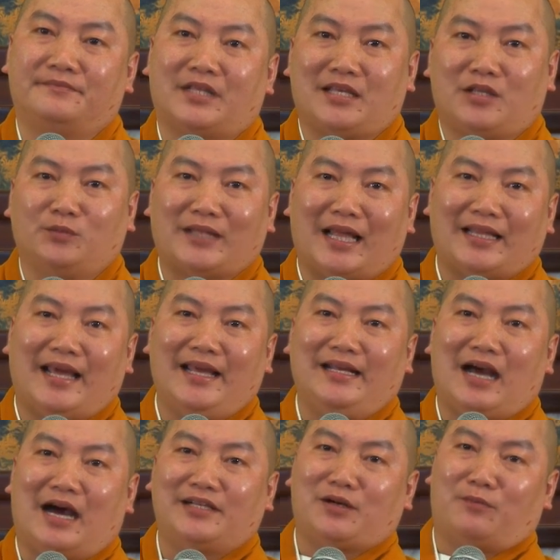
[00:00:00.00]
thì chúng ta thấy
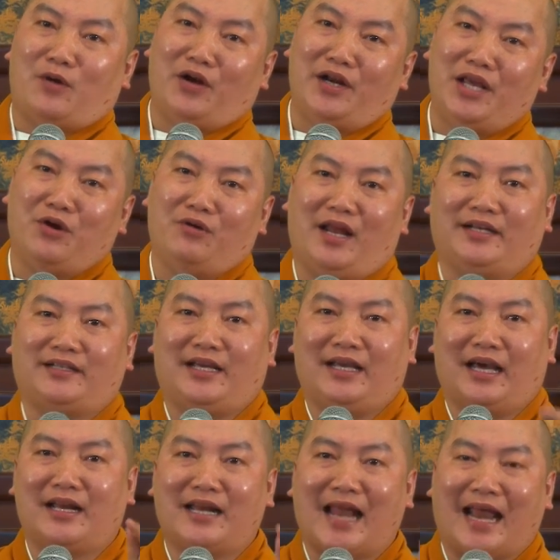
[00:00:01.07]
ở trong đó nêu lên cái
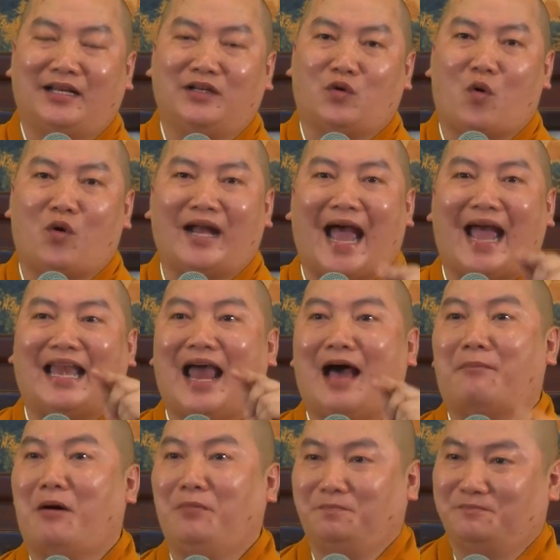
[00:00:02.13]
hình ảnh của Ngài La
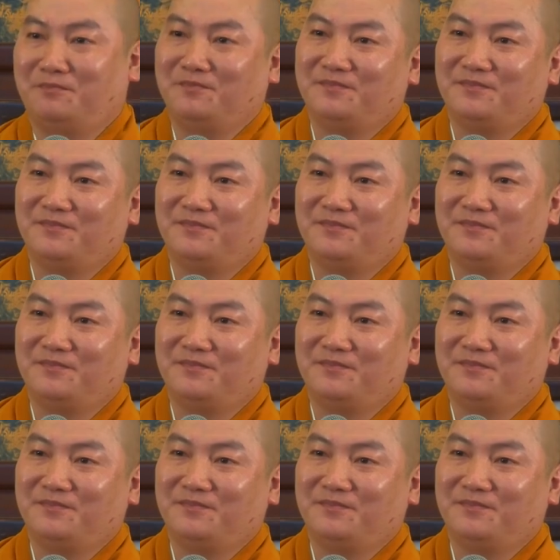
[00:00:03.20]
Bốc,